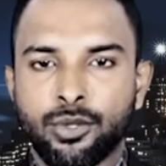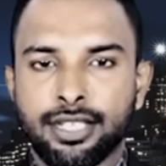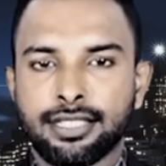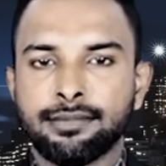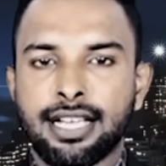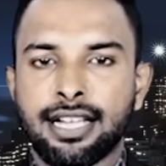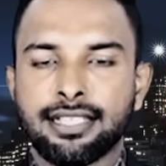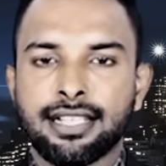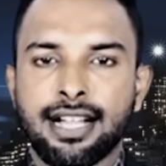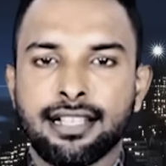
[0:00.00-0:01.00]
தொடங்கும்
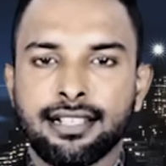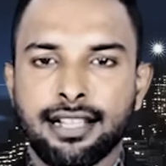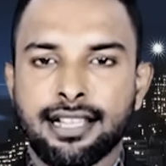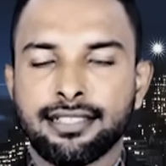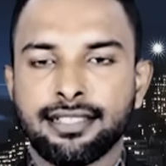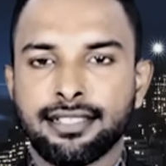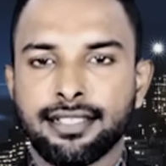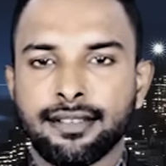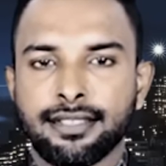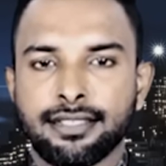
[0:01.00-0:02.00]
நாளுக்காக
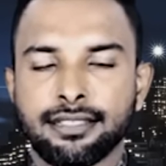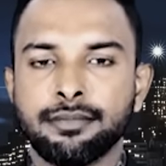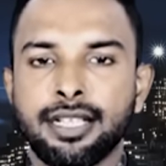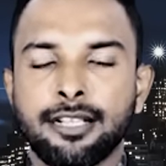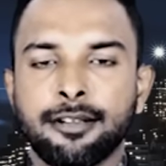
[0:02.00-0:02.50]
காத்திருக்கிறது என்றும்